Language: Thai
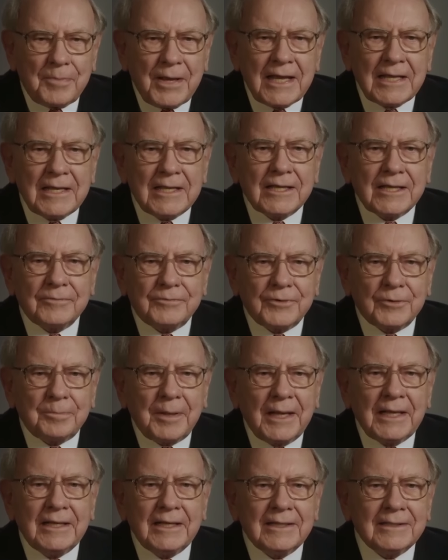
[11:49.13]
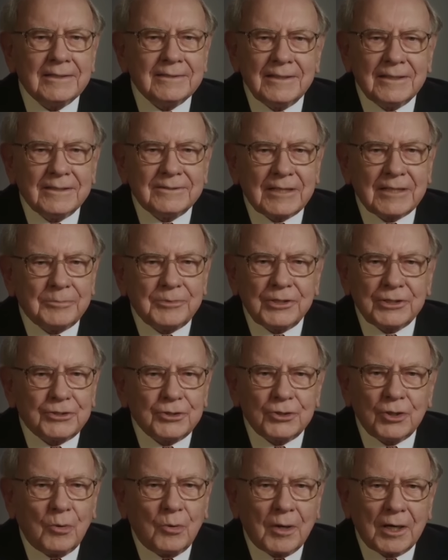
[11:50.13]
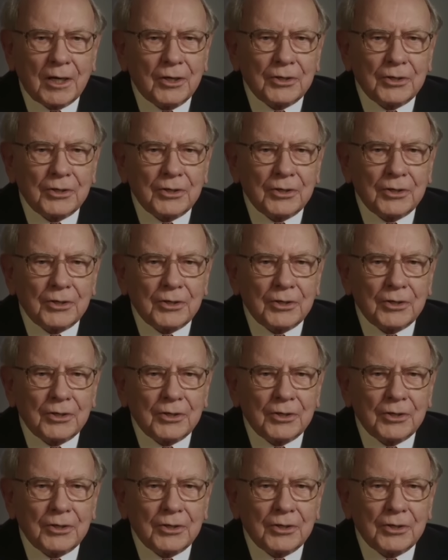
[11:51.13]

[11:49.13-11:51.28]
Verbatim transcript: ซึ่งคุณปู่วาเลนนะครับก็จะดู